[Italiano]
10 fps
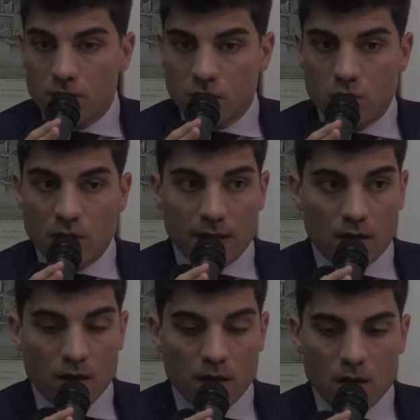
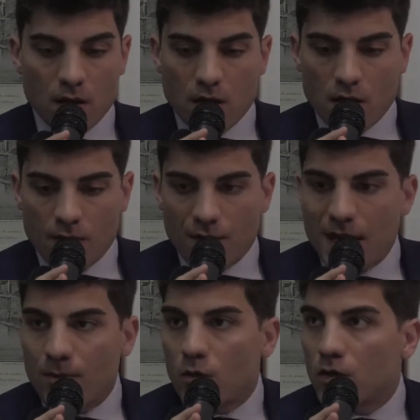Scusate.
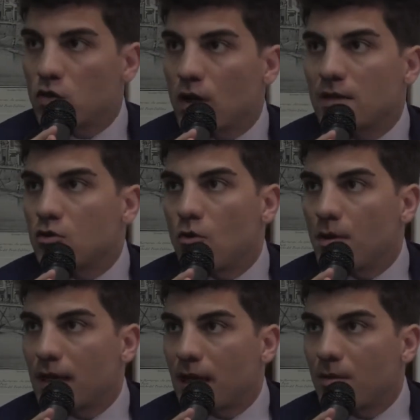Vediamo in questo caso
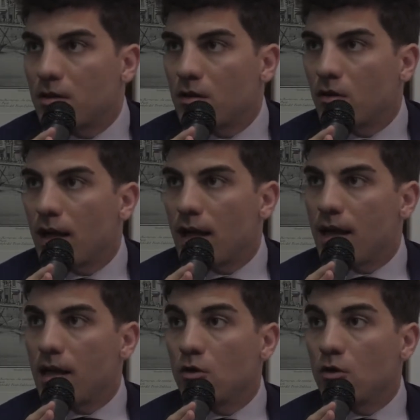come chiaramente non è